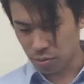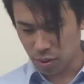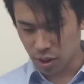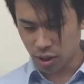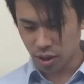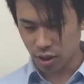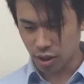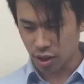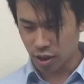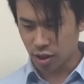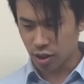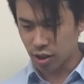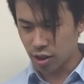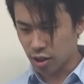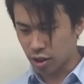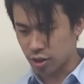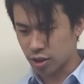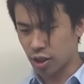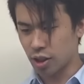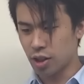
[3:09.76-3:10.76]
きみんな大体
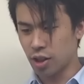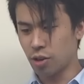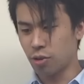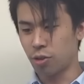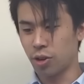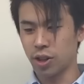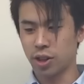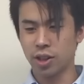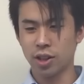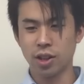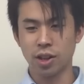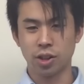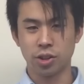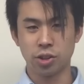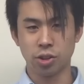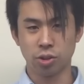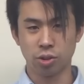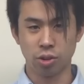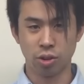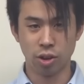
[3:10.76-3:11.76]
なんか最近こうやってなんか
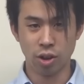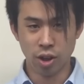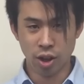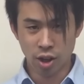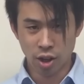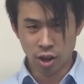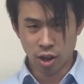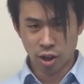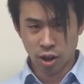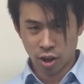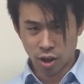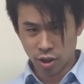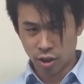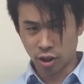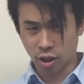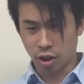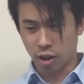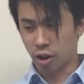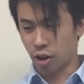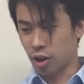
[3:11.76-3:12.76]
ちょっと、
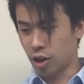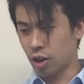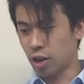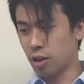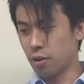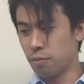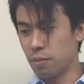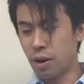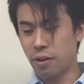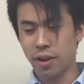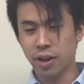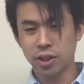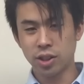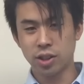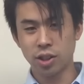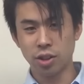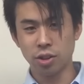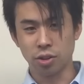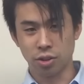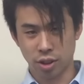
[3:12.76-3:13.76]
なんか回
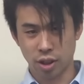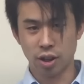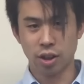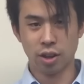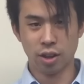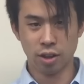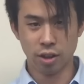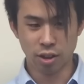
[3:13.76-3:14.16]
してるよね。